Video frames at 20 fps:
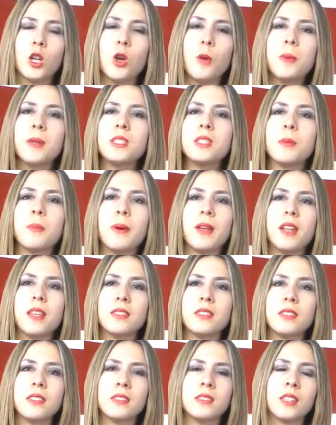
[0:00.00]
Los
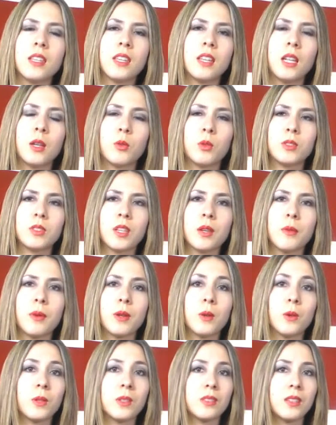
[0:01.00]
principales índices de la Bolsa de
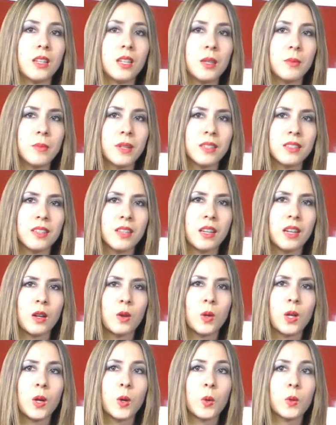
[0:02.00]
Valores de Lima
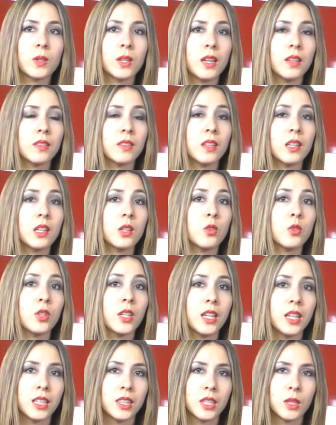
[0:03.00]
cerraron la jornada en terreno
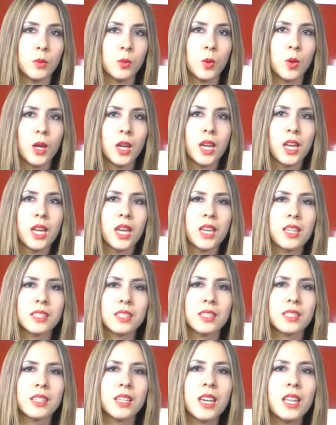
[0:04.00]
negativo. Es
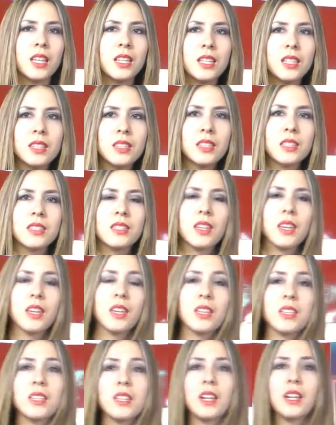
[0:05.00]
así que el índice
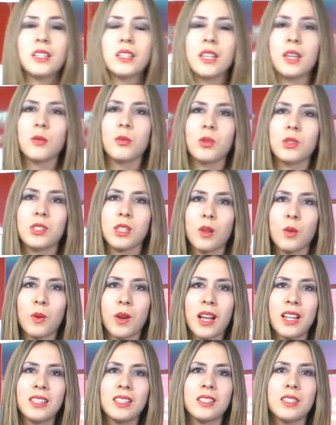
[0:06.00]
general de la Bolsa
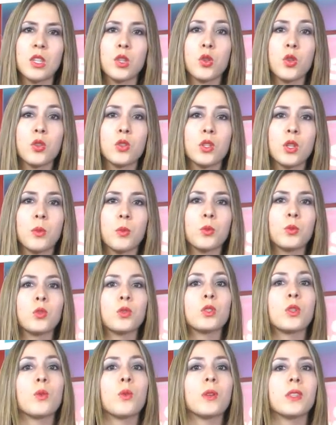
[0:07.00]
local descendió en
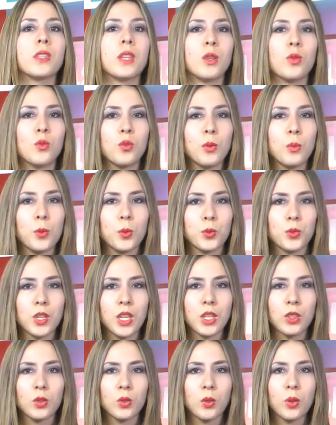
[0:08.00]

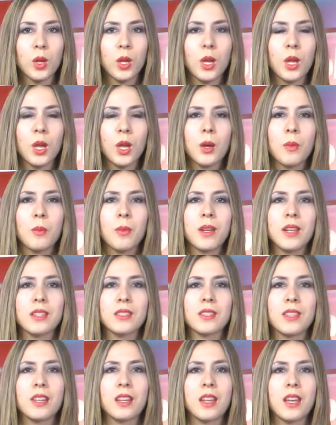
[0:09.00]
0.51% para
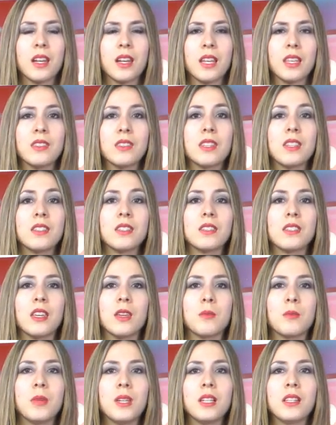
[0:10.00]
cerrar en
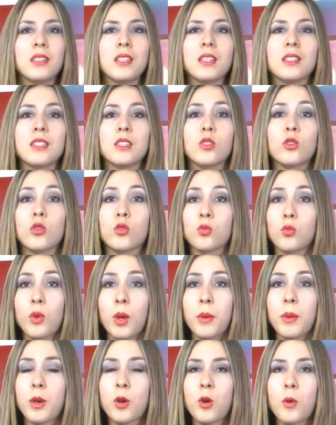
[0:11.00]

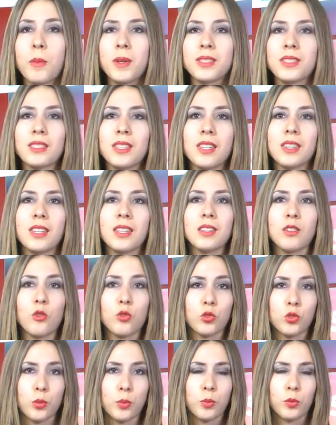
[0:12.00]

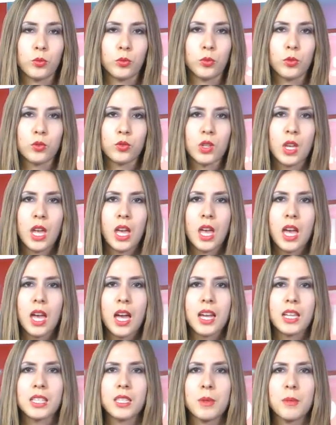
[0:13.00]
16.309,78 puntos.
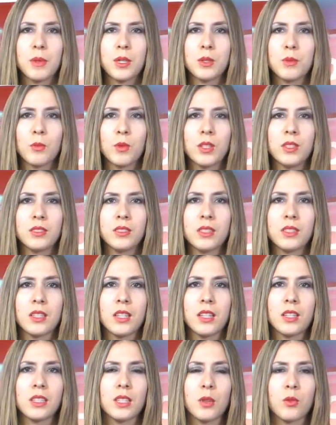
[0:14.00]
Asimismo, el índice
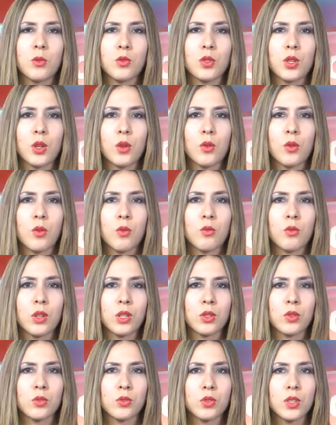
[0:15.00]
selectivo cerró con
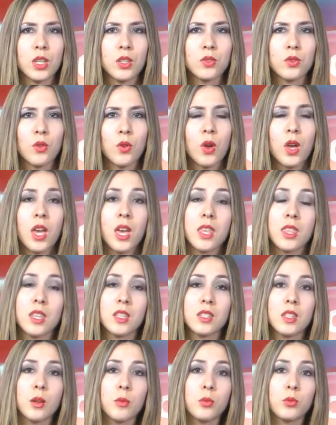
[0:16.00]
retroceso de
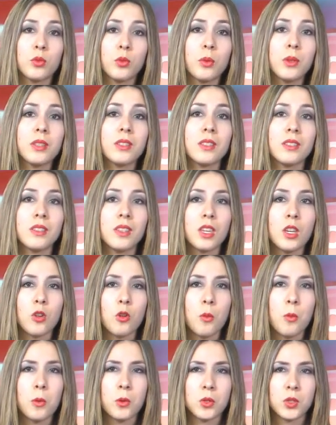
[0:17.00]

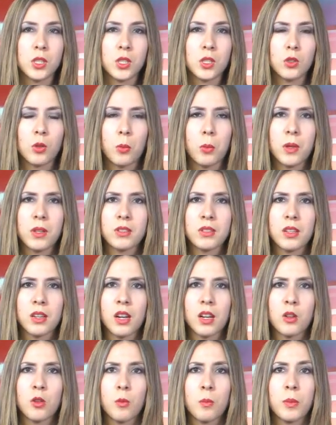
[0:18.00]
0.25% para
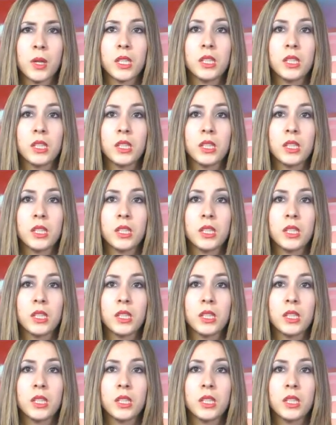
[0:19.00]
cerrar con